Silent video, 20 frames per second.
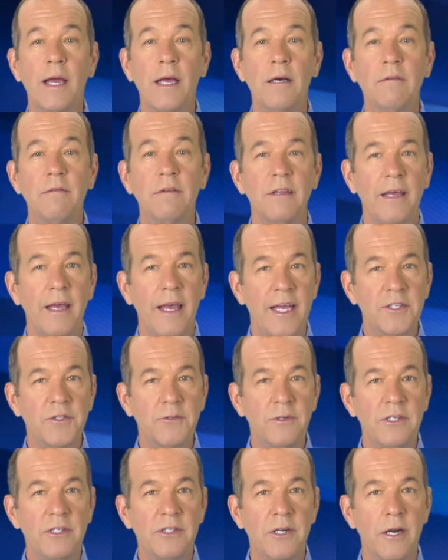Tagliente
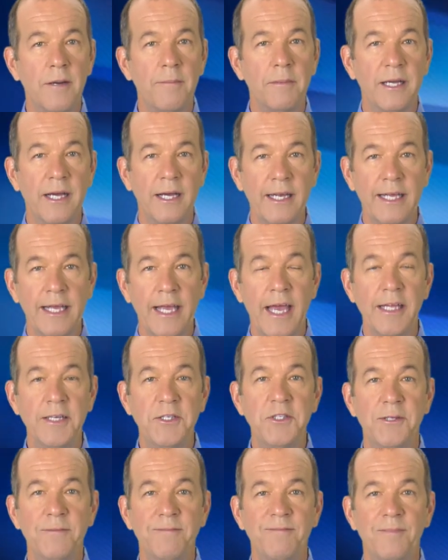rettificato
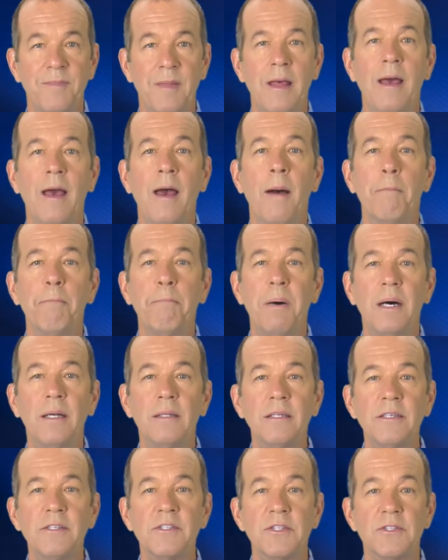ultra affilato.
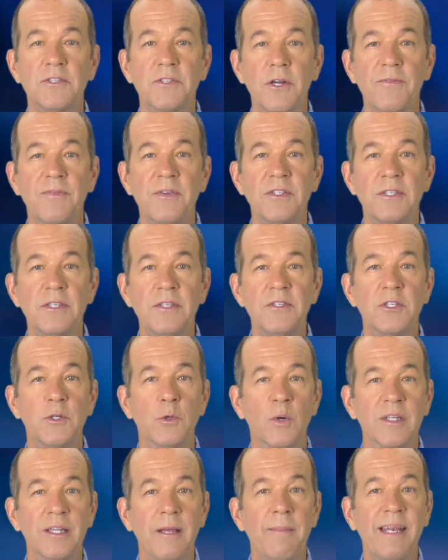Superficie lappata
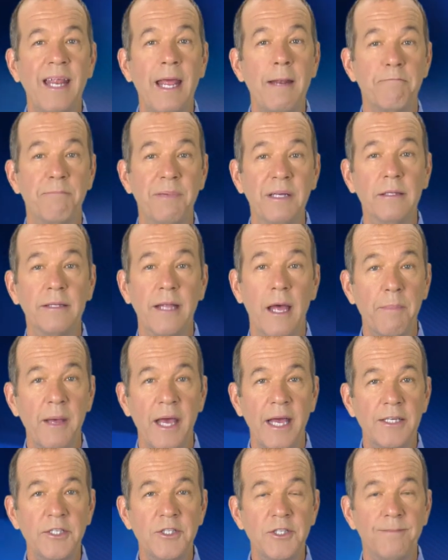per eliminare il
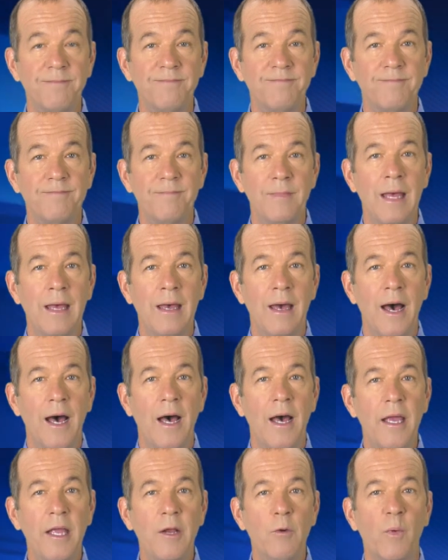tagliente di riporto.
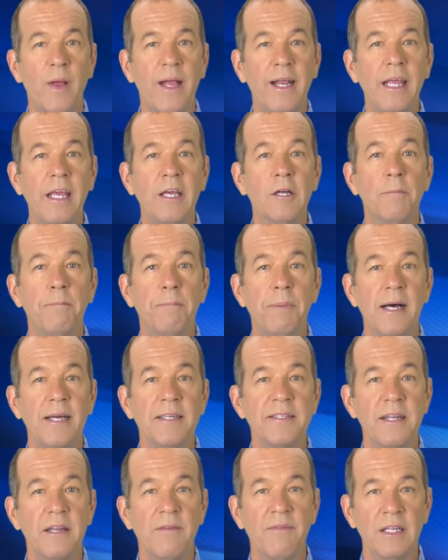Inclinazione
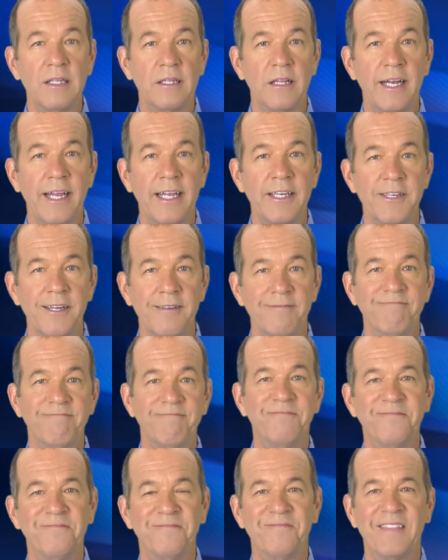radiale molto
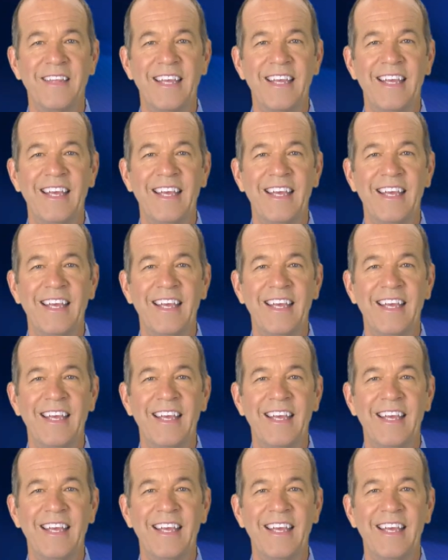positiva.